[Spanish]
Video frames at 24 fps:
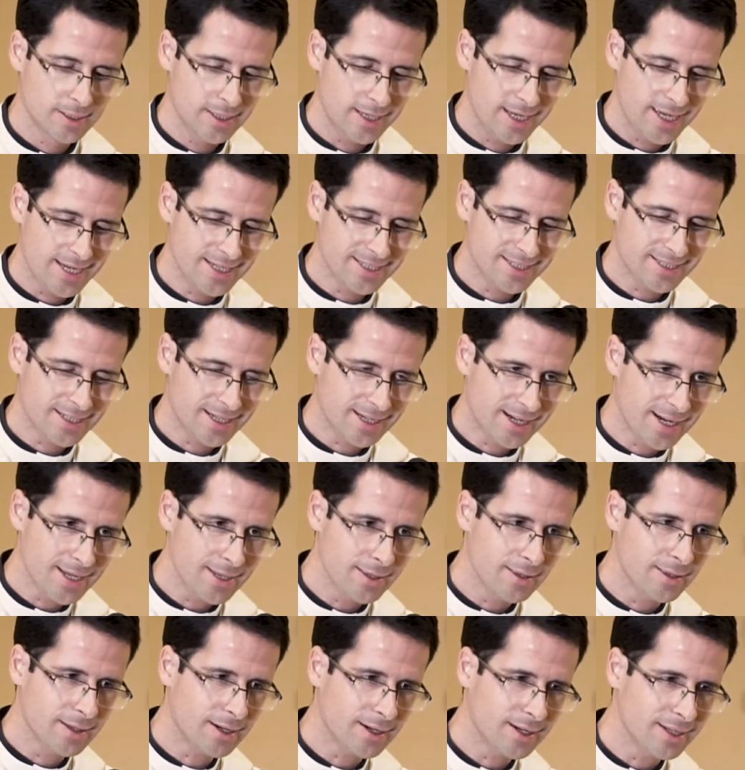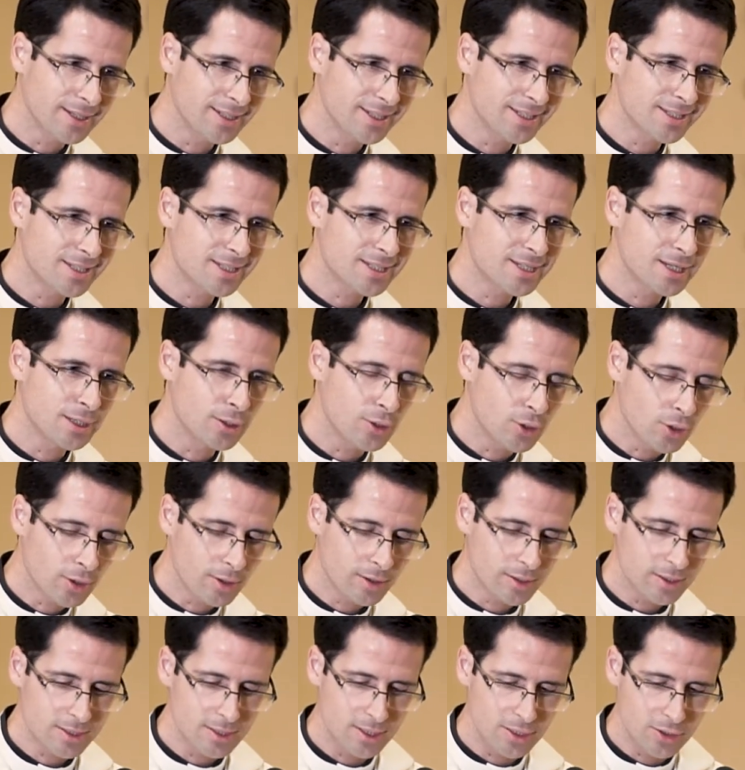Es rey de reyes, señor
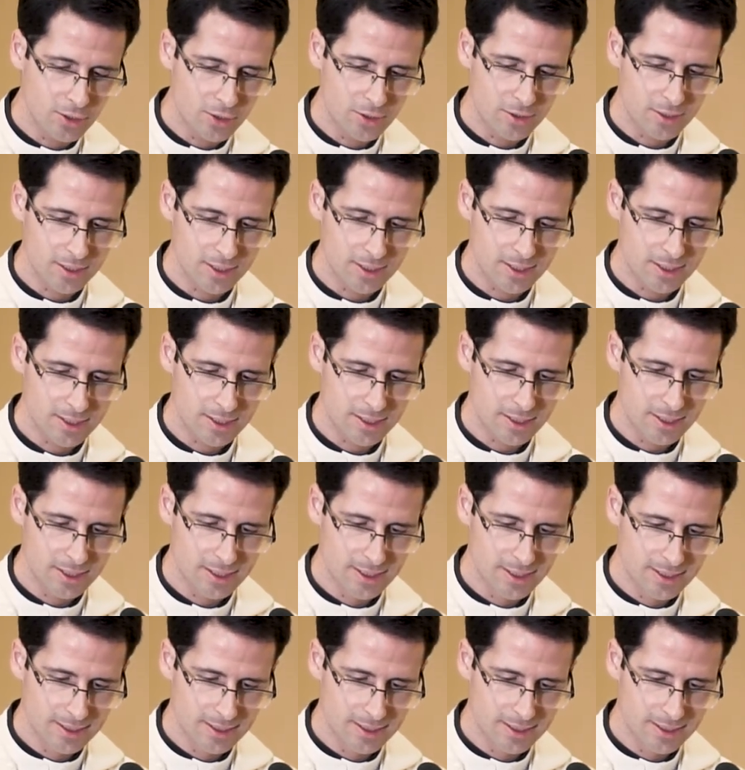de señores.